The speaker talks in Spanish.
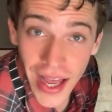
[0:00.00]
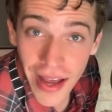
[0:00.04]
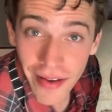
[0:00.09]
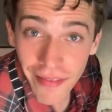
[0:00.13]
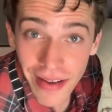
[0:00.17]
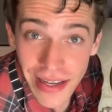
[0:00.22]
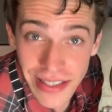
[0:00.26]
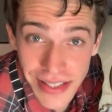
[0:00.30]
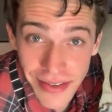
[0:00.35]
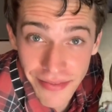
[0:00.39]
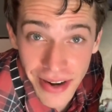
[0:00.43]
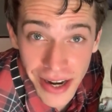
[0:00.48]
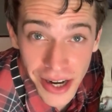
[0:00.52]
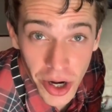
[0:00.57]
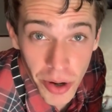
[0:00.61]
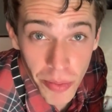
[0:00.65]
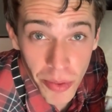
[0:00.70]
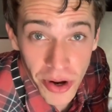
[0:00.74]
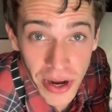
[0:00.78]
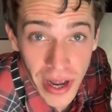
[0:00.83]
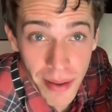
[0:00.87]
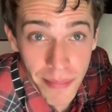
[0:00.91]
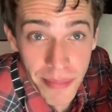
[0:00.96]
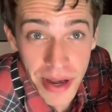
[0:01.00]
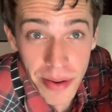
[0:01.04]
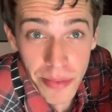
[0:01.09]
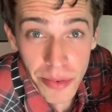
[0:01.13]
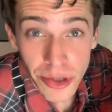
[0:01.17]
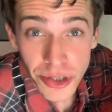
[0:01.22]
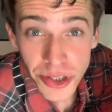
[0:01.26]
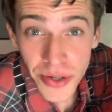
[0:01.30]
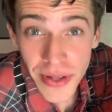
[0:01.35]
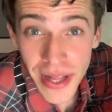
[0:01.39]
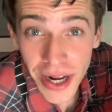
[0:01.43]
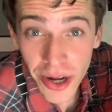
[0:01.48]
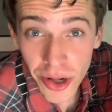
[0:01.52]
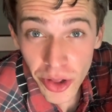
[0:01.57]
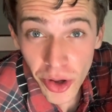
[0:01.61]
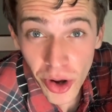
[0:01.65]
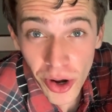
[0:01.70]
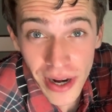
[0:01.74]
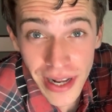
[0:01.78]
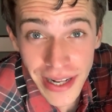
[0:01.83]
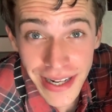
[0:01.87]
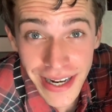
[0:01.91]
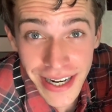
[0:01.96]
Y vas a ver cómo cambia mucho de
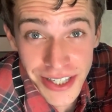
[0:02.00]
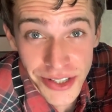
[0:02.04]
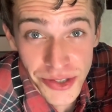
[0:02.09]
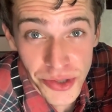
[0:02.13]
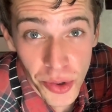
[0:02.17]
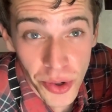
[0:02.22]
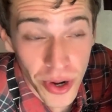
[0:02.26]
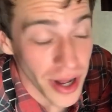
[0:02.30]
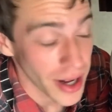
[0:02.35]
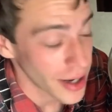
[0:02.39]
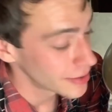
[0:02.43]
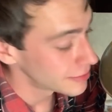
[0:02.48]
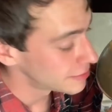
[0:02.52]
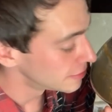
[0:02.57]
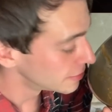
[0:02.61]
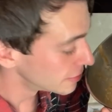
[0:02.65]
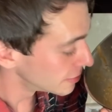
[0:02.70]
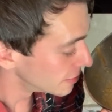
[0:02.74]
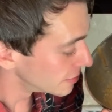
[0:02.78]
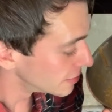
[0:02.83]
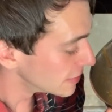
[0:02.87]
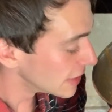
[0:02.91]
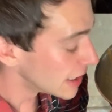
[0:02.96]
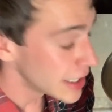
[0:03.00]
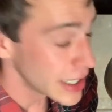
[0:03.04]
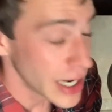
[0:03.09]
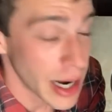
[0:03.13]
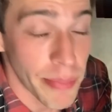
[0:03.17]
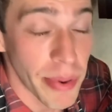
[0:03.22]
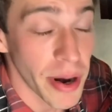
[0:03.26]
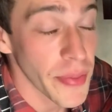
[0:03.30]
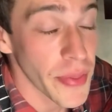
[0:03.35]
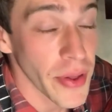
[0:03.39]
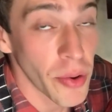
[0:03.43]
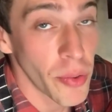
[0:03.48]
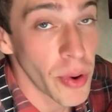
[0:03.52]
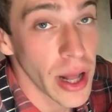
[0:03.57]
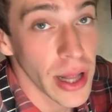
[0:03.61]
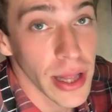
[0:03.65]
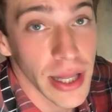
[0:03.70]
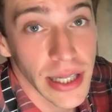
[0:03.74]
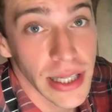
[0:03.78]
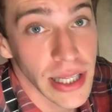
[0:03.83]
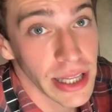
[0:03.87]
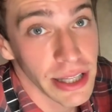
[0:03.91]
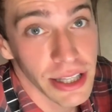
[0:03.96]
color y textura. Y aparte
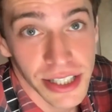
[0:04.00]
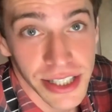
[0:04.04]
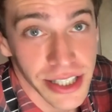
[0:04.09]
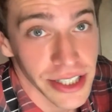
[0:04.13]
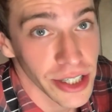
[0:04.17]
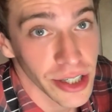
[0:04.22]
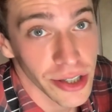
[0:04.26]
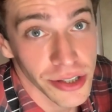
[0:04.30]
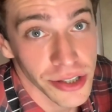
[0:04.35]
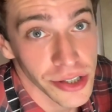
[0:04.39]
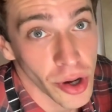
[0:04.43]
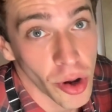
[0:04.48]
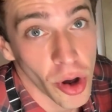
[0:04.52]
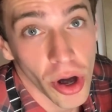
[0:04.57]
huele delicioso.